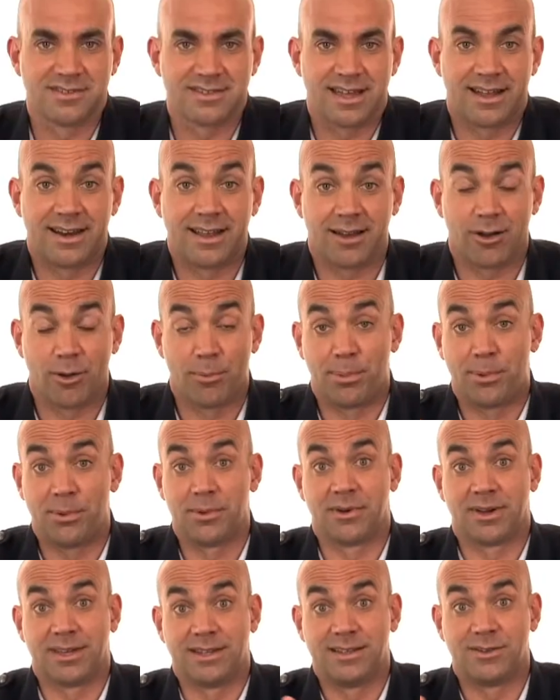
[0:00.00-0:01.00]
Ça a l'air un
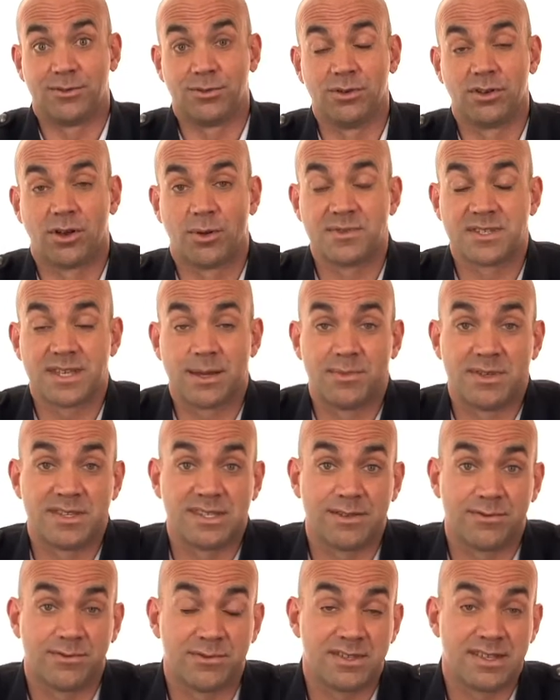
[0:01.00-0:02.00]
peu ridicule comme ça, mais
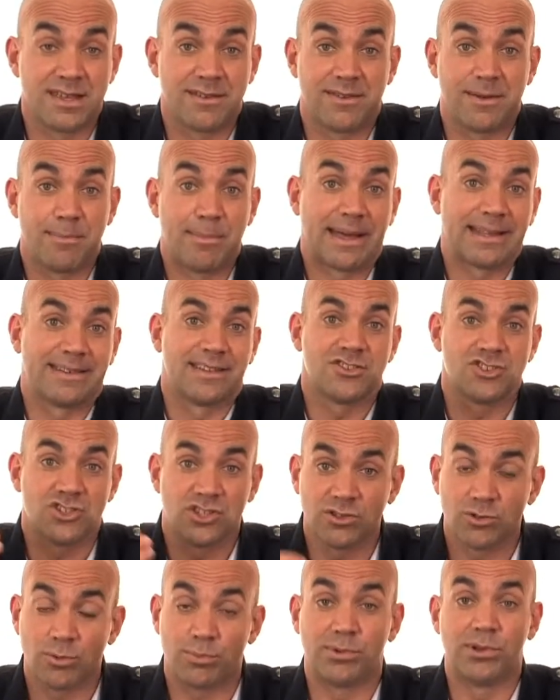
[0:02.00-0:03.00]
si vous avez
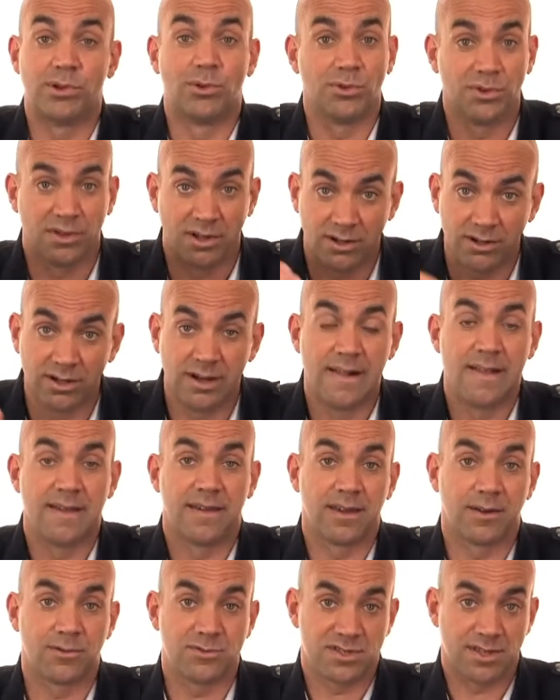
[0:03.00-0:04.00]
partagé depuis longtemps
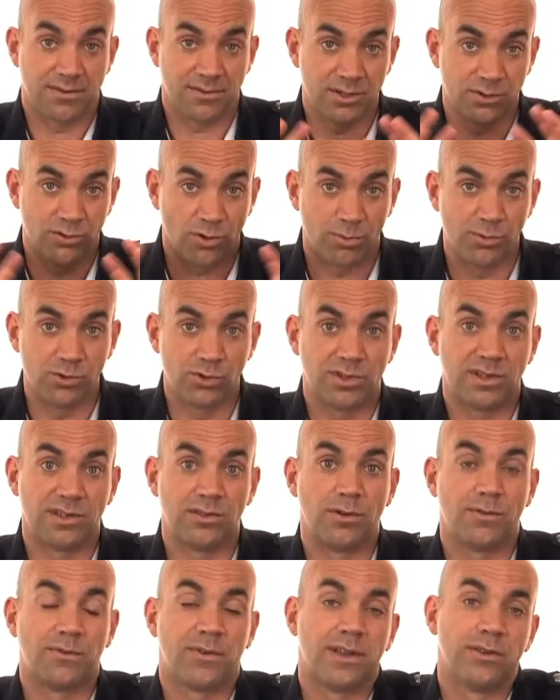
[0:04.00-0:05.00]
et que vous avez une communauté
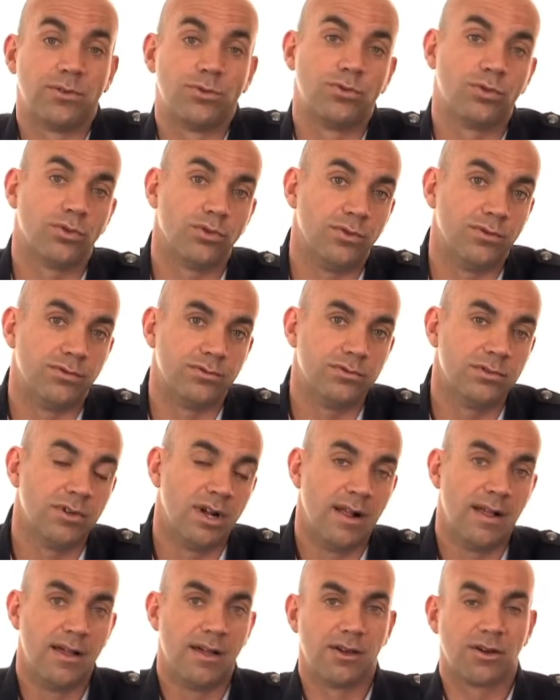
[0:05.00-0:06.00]
de fans autour de vous,
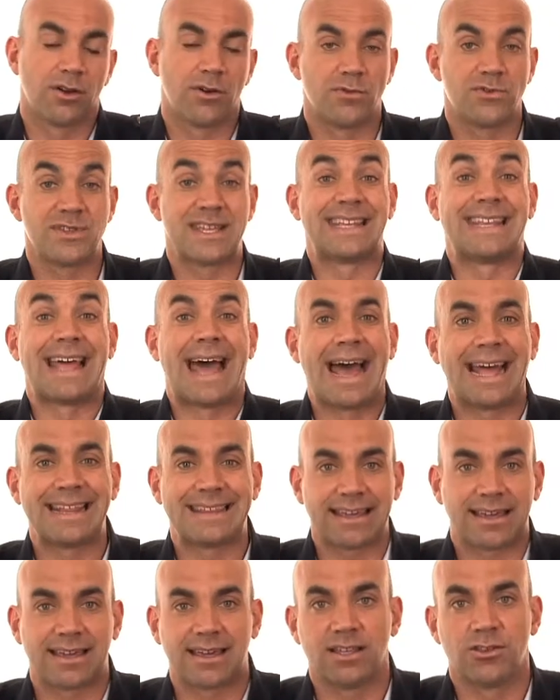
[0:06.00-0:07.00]
que vous êtes
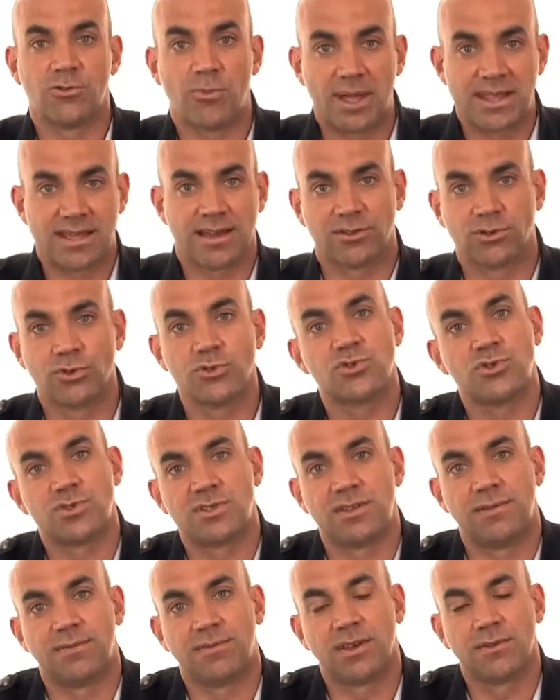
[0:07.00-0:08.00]
attaqué de manière non
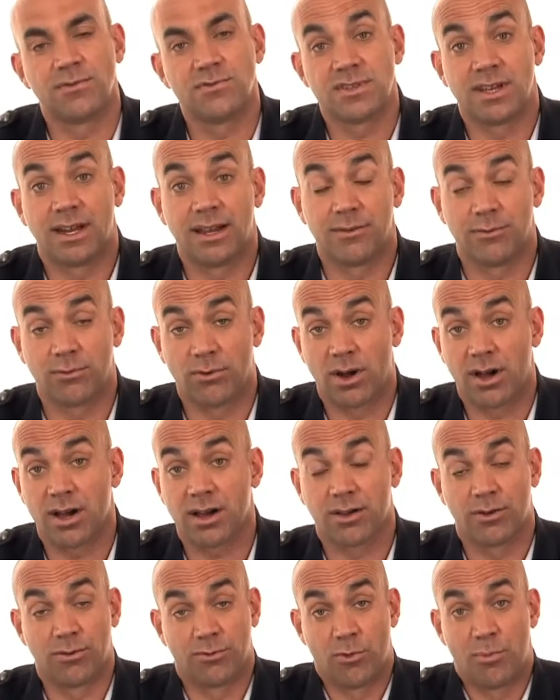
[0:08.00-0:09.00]
justifiée, vous allez
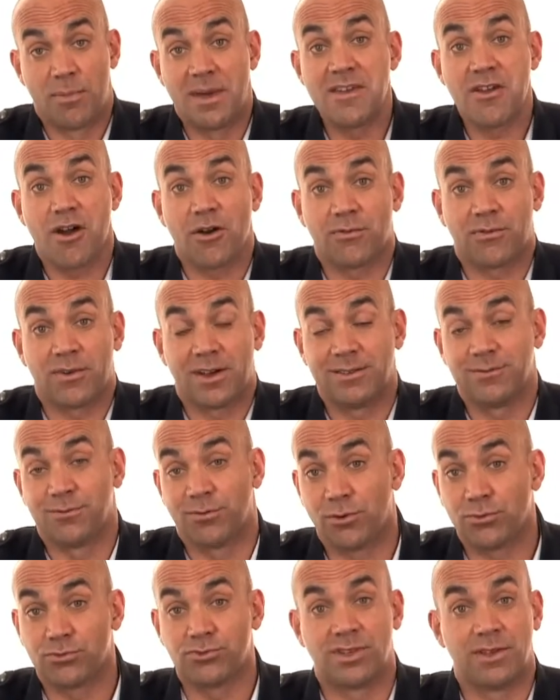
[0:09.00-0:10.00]
voir que vos meilleurs fans
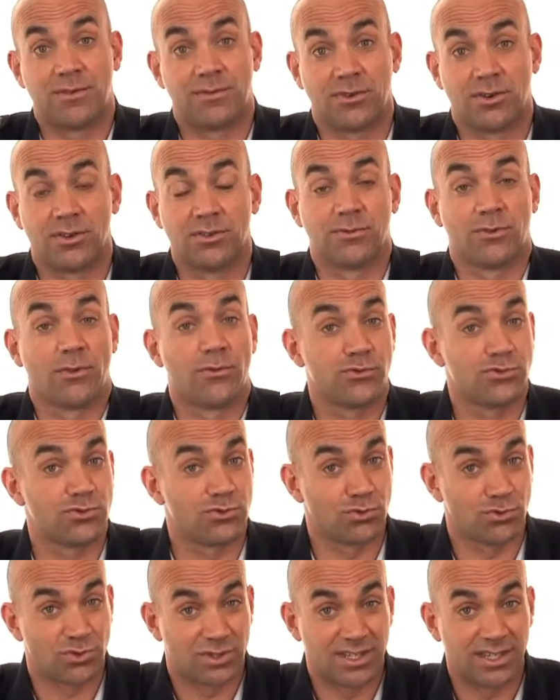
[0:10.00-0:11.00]
vont vous défendre, vont vous
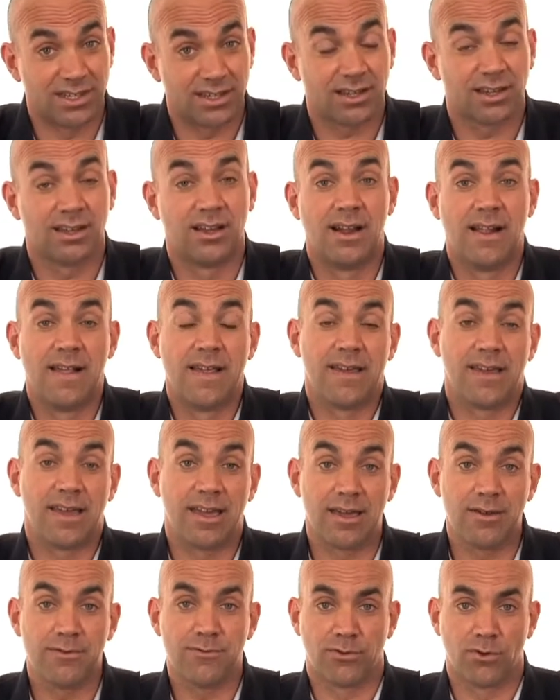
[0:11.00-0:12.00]
soutenir
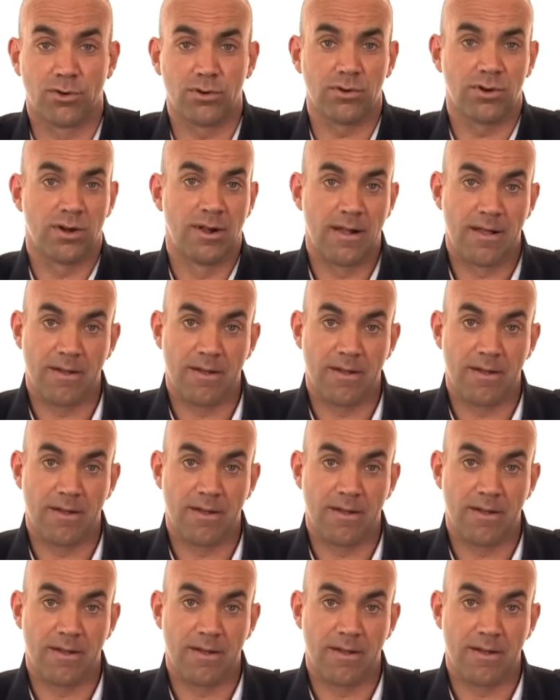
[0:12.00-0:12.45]
et vont